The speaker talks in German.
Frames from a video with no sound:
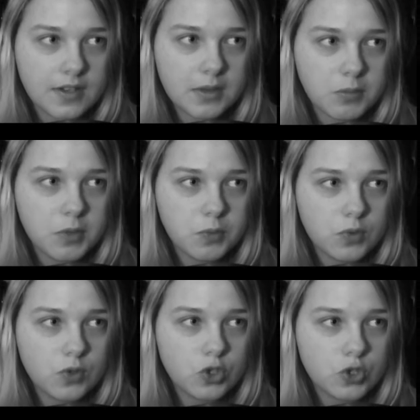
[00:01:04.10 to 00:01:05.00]
es hat mich
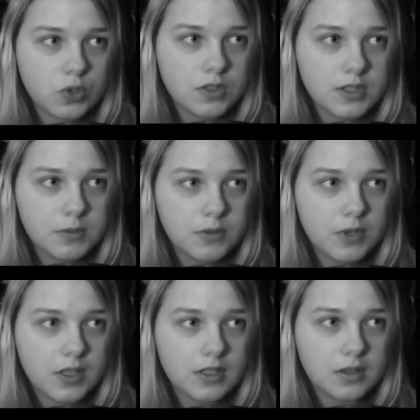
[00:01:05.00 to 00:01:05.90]
psychisch schon ziemlich
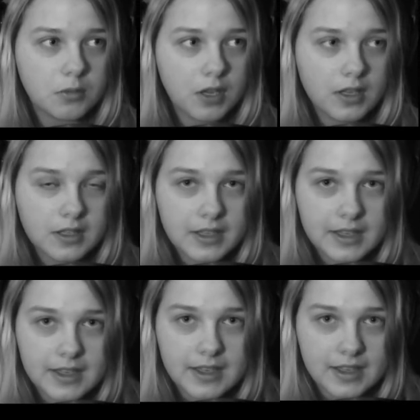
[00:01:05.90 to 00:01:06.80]
fertig gemacht.
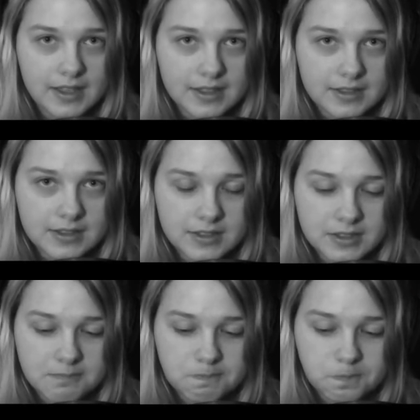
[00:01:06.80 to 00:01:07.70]

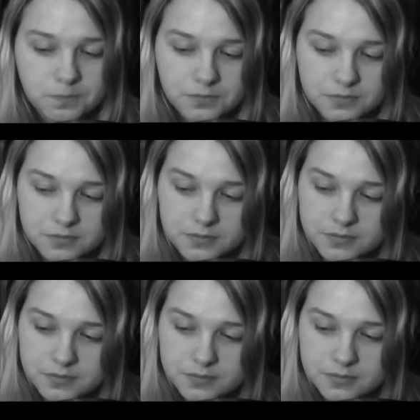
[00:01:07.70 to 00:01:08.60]
Ähm,
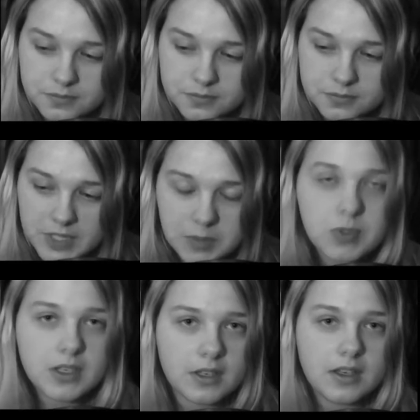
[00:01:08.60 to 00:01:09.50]
ich
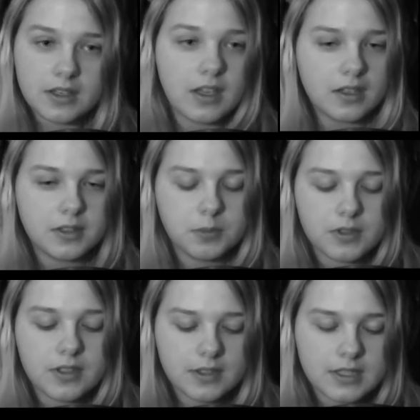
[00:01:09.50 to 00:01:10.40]
bin, ja, ich
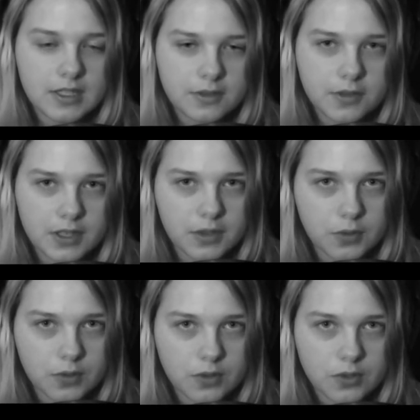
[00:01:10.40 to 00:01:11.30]
bin da sehr anfällig
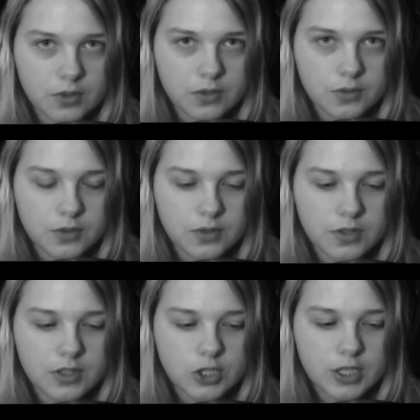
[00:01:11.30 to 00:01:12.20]
für solche, für
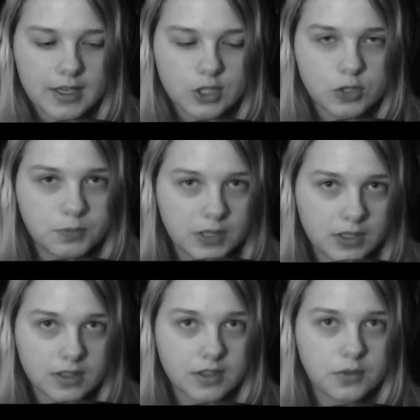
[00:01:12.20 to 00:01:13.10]
solche
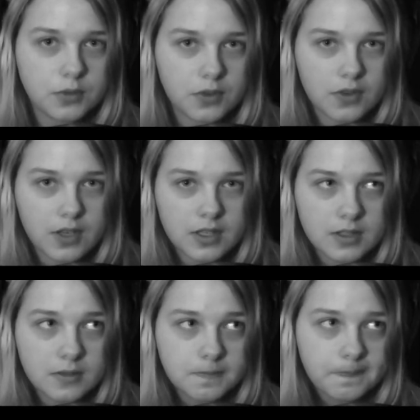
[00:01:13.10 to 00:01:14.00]
Erschreckspiele, in
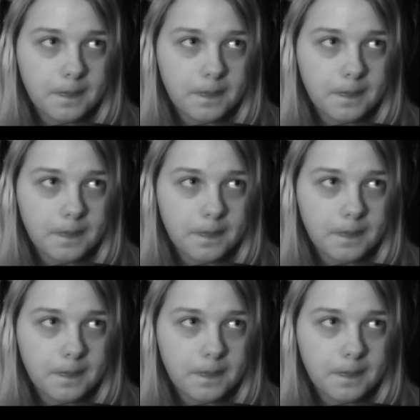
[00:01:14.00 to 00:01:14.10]
Anführungszeichen.